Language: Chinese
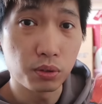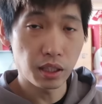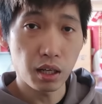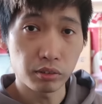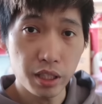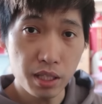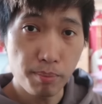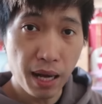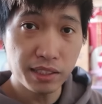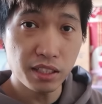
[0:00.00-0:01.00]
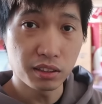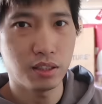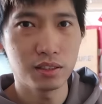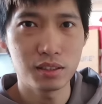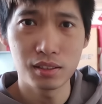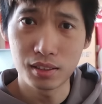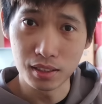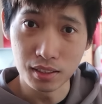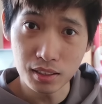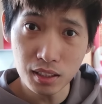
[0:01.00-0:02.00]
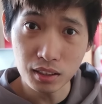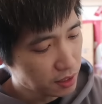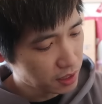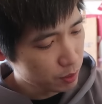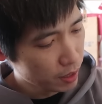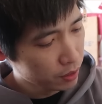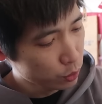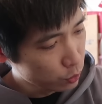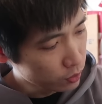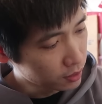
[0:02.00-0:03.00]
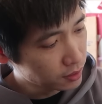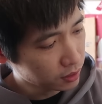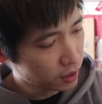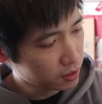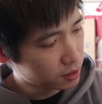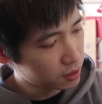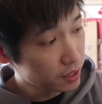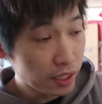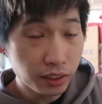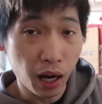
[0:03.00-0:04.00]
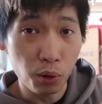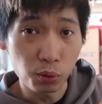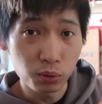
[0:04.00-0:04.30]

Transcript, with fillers: 再到第八件，这件是紫色，它是一位女人正在吃樱桃。